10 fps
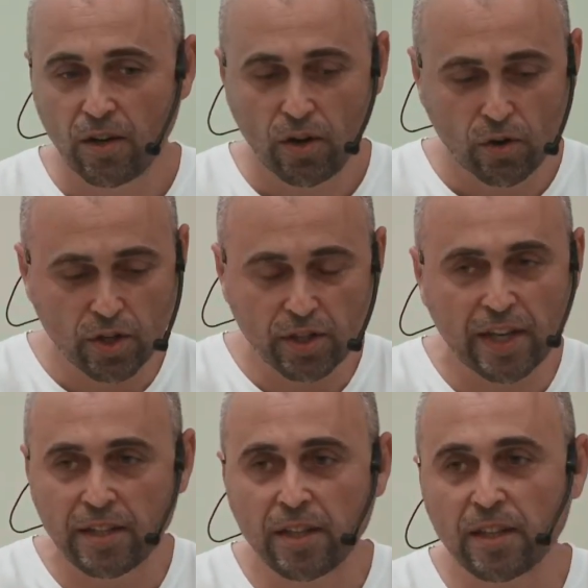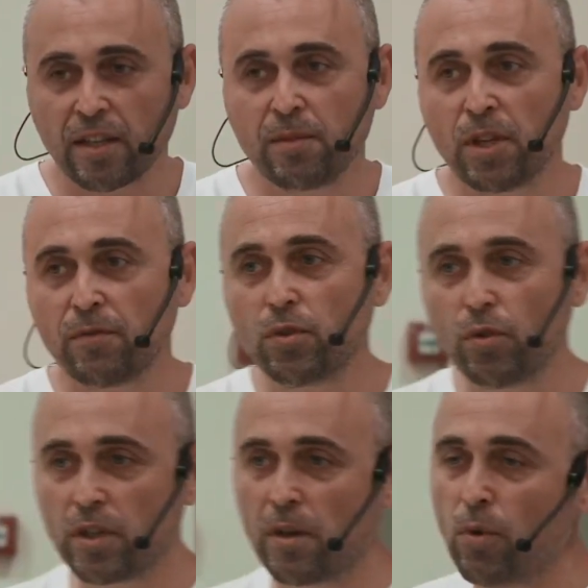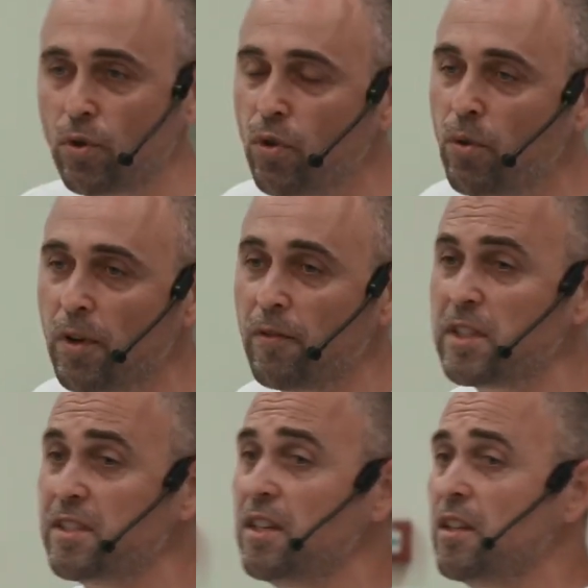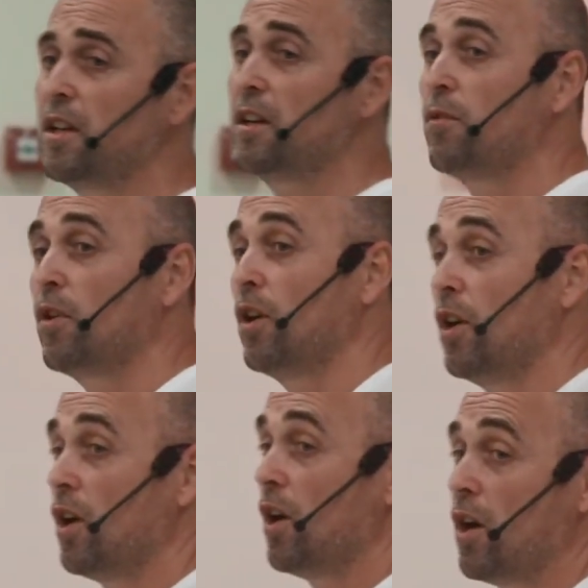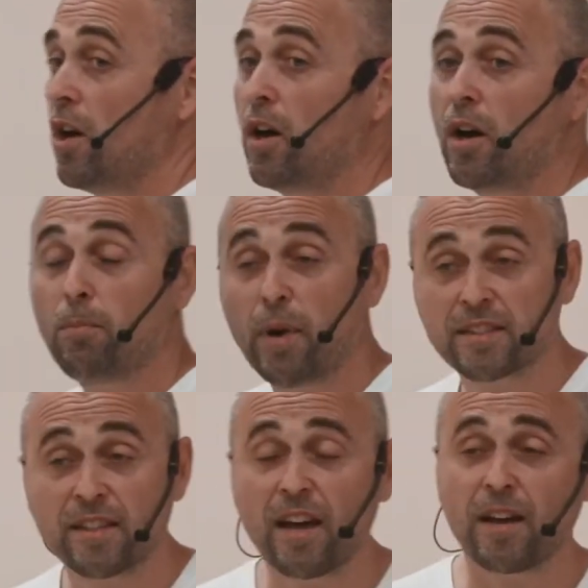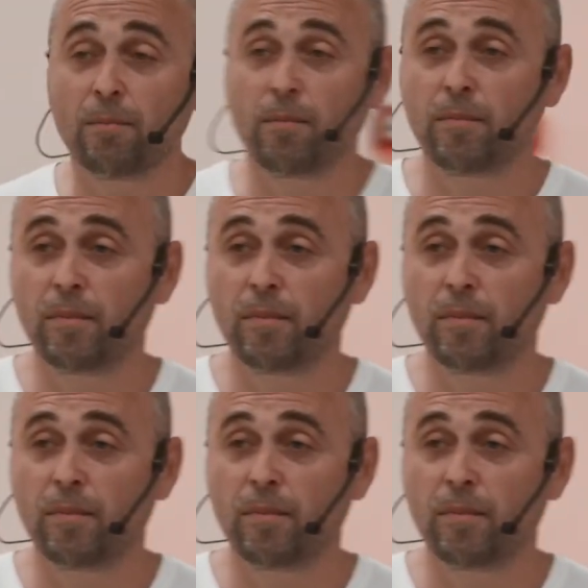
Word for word: Он говорит, я не это имел в виду, это мой дом, а вы сделали его базаром.